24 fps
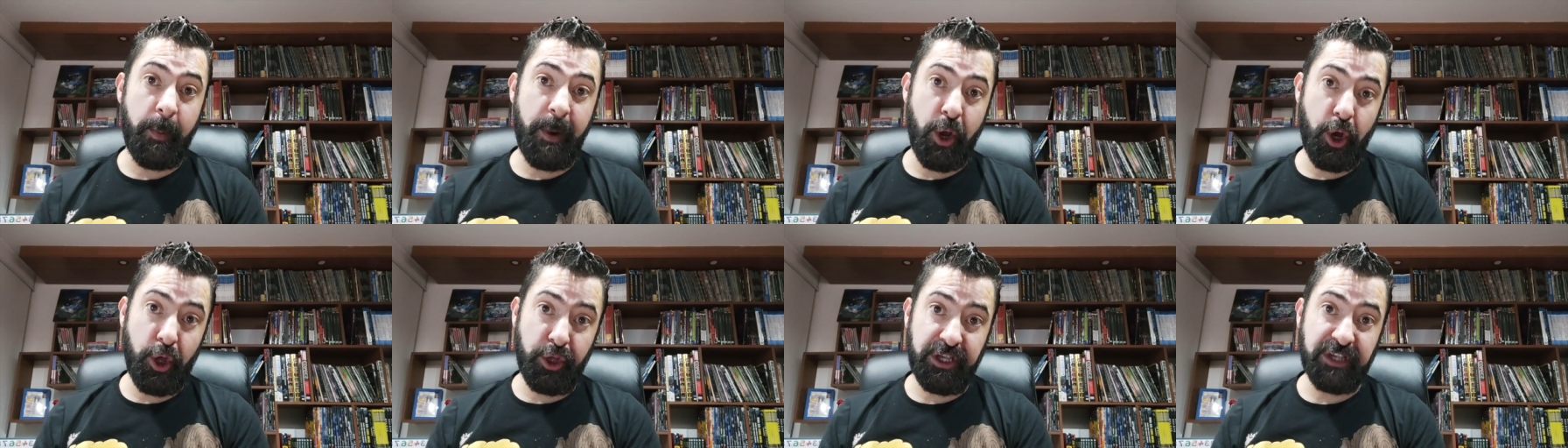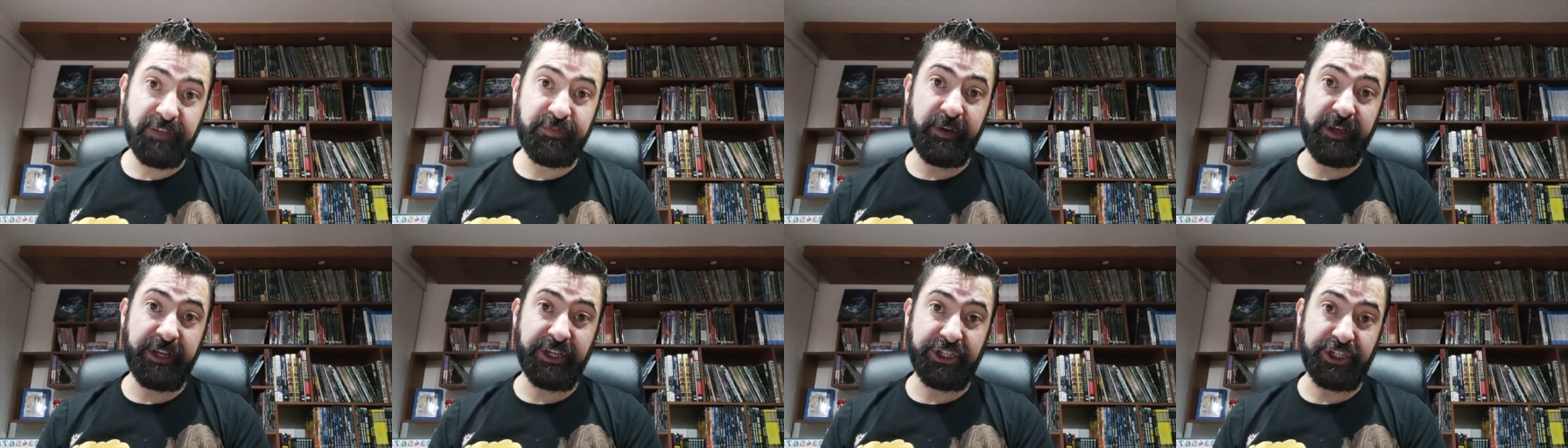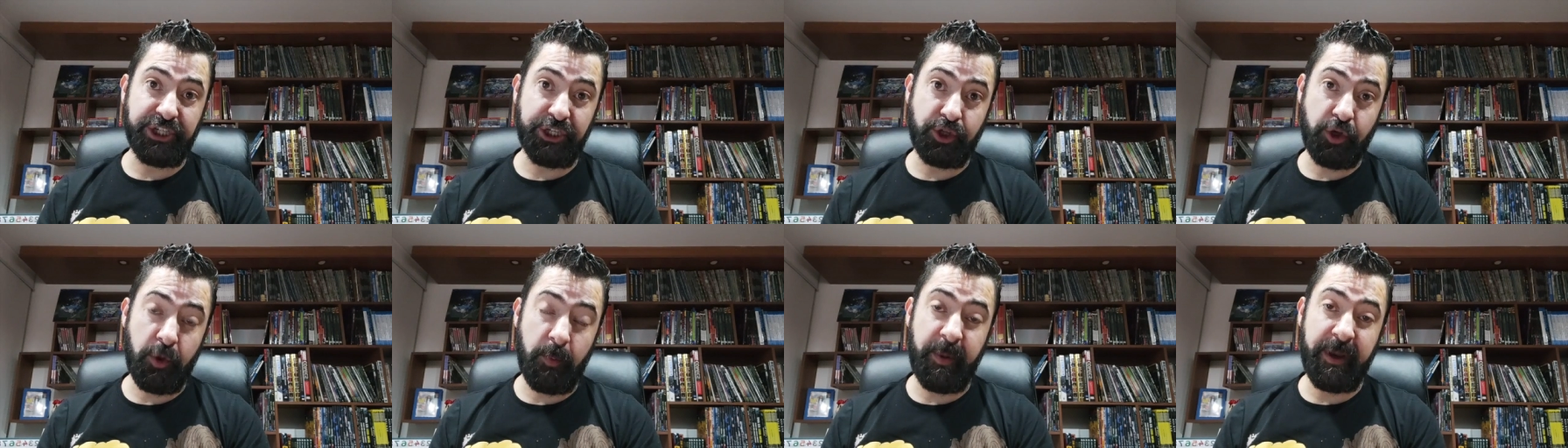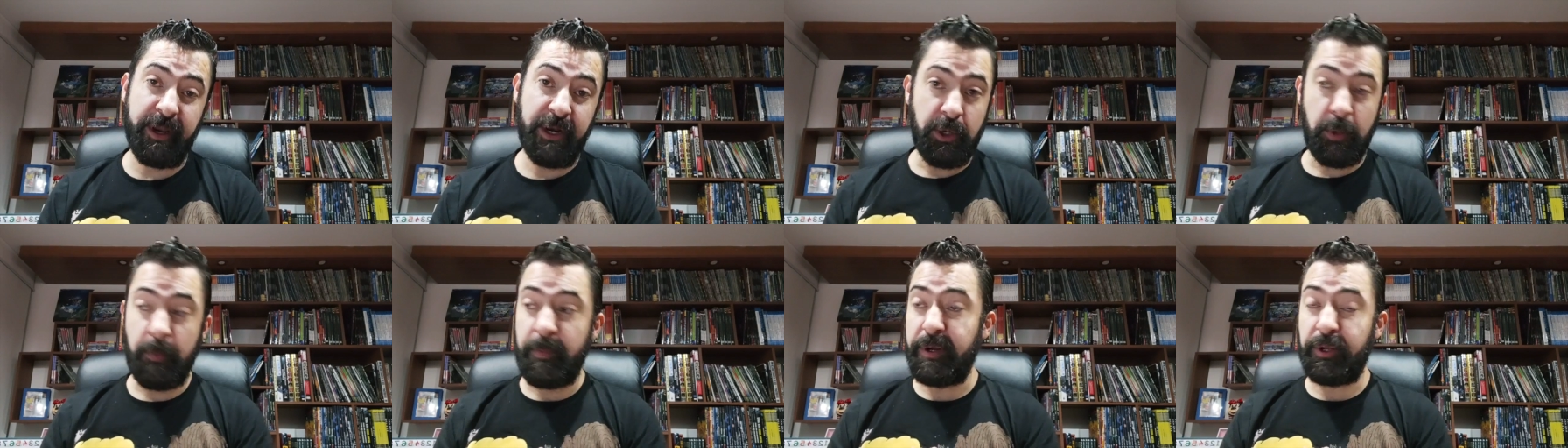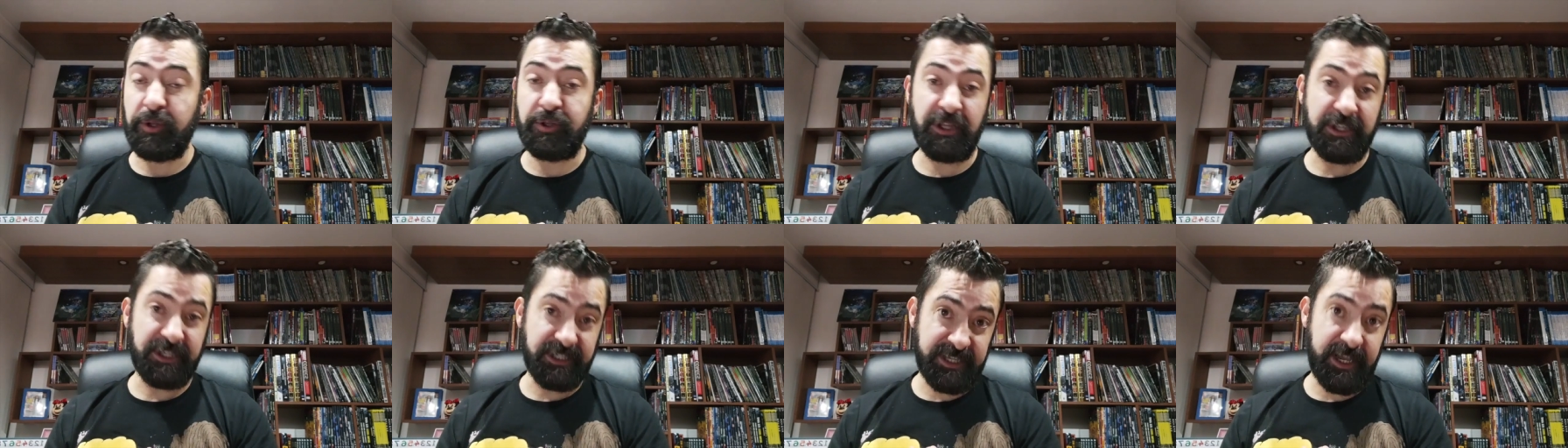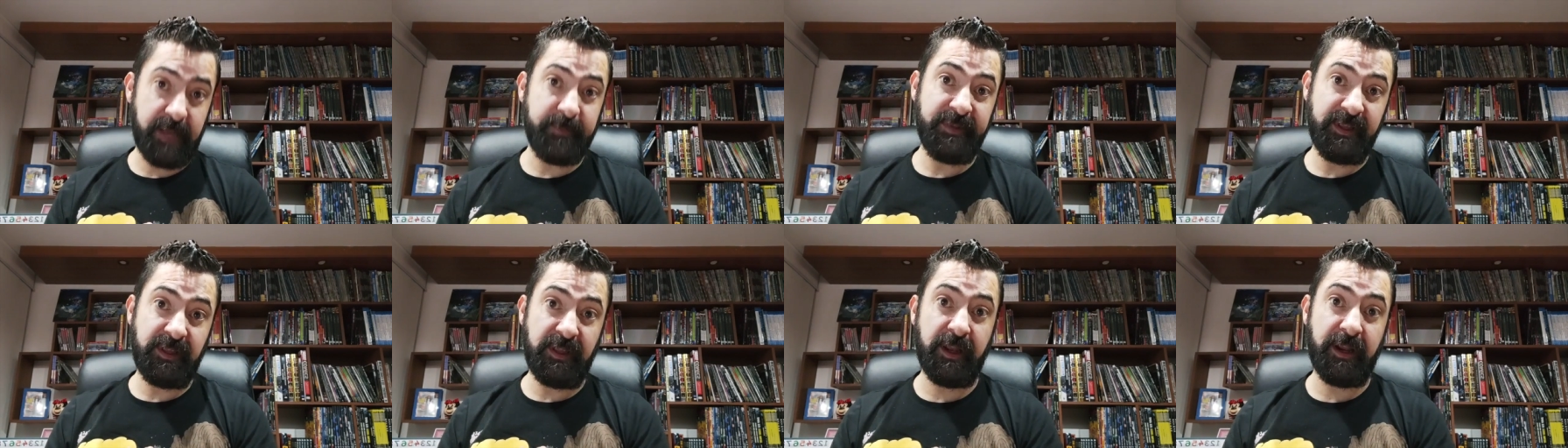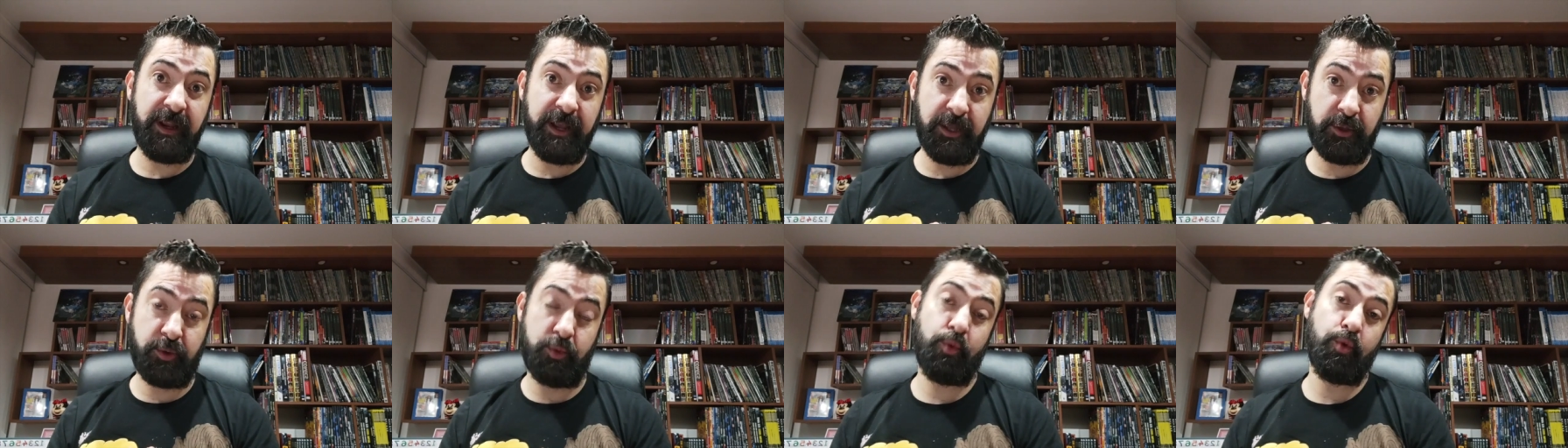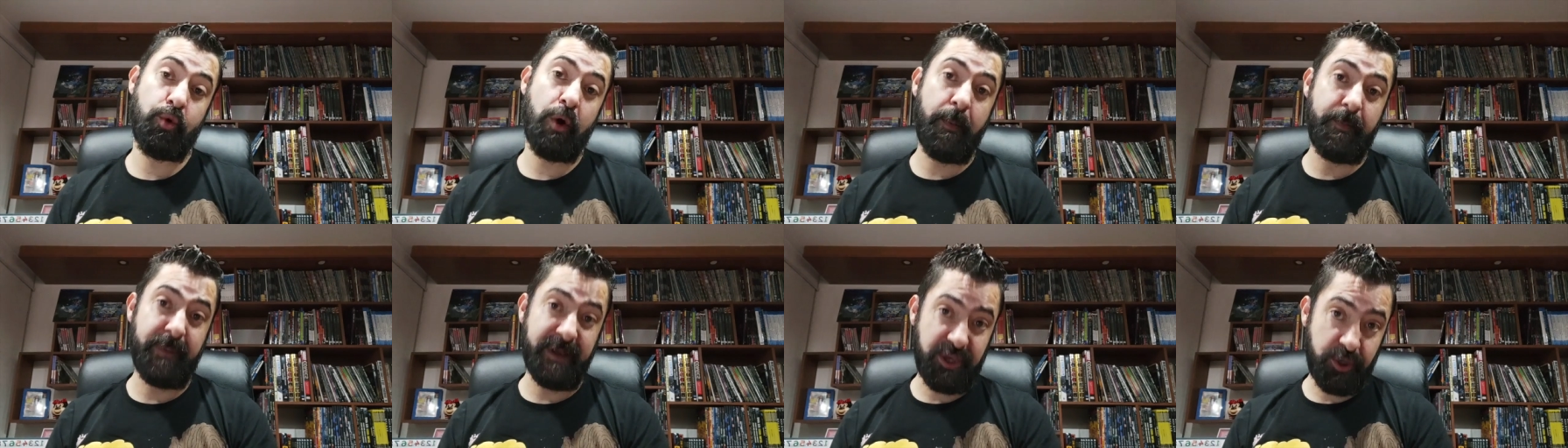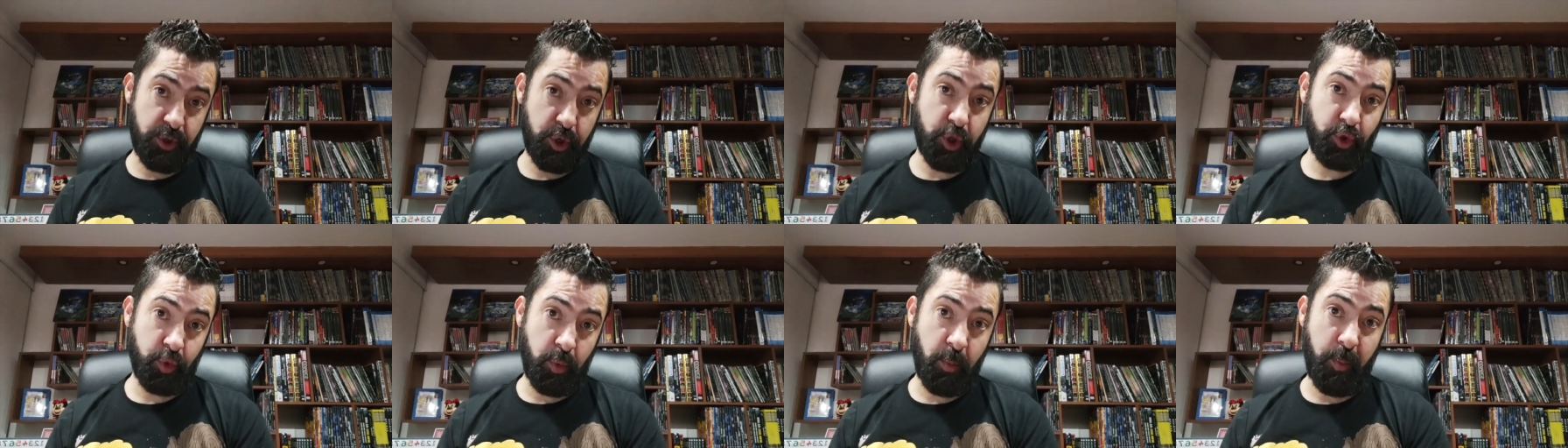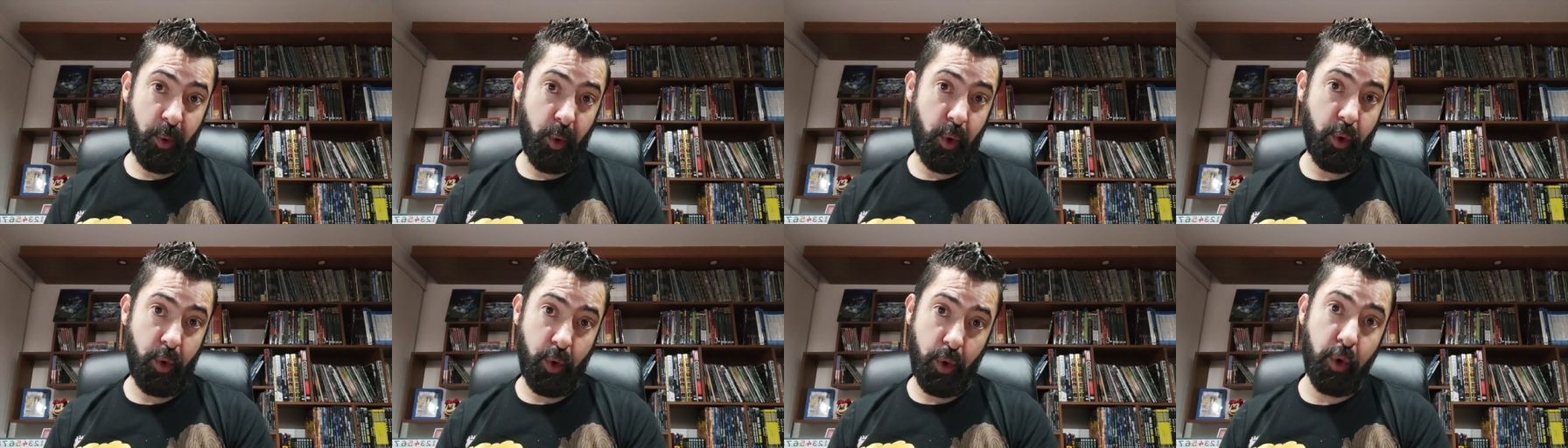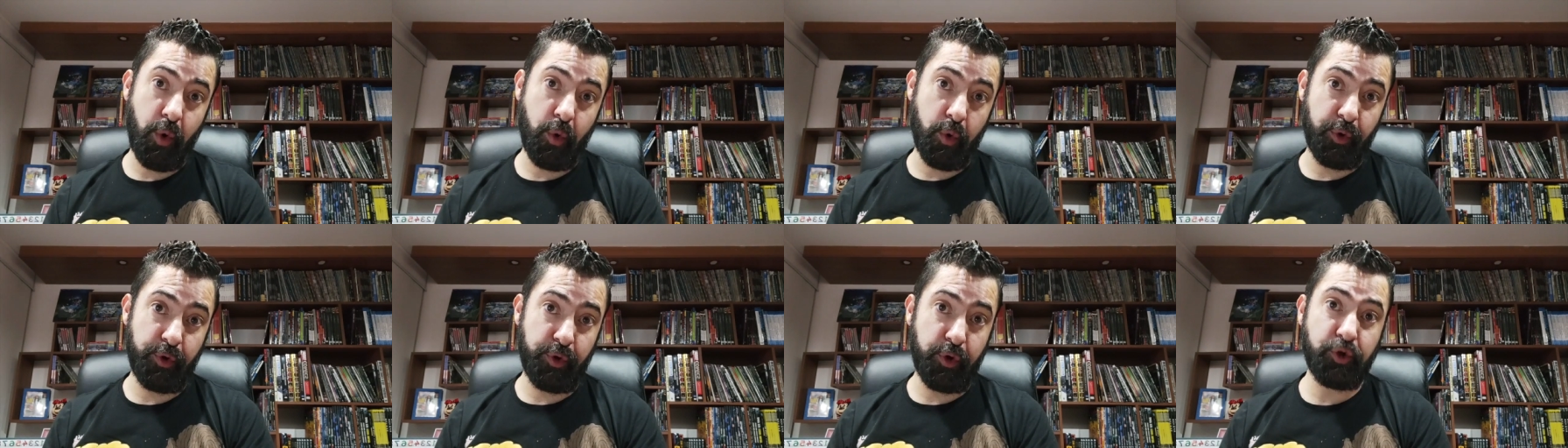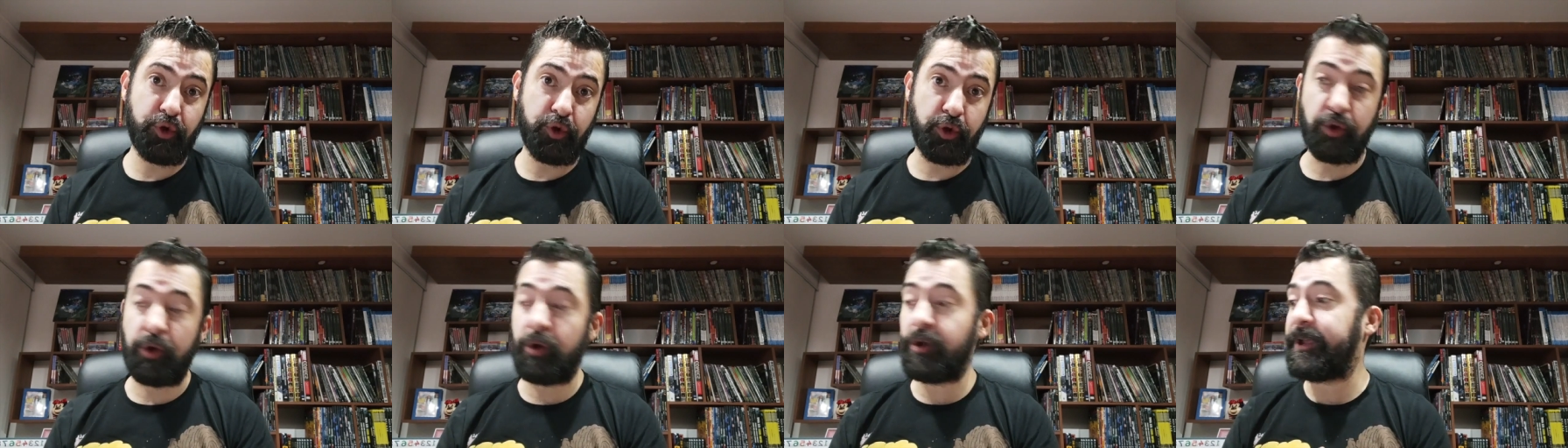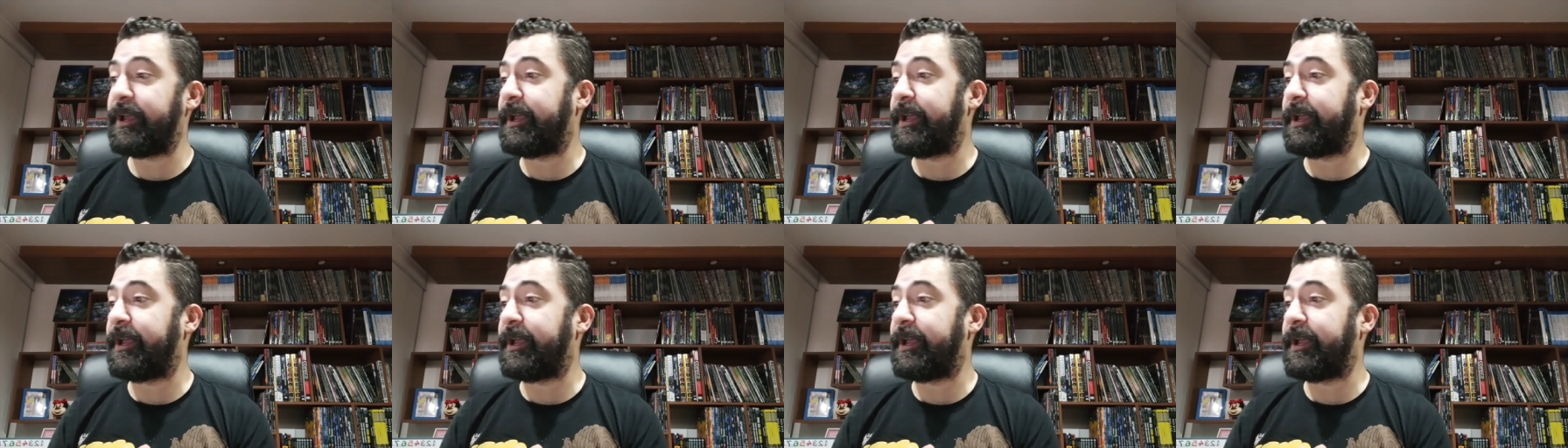me odies, este Ferchito, pero, pero tienes que admitir que tu apellido es un poco curioso, ¿no?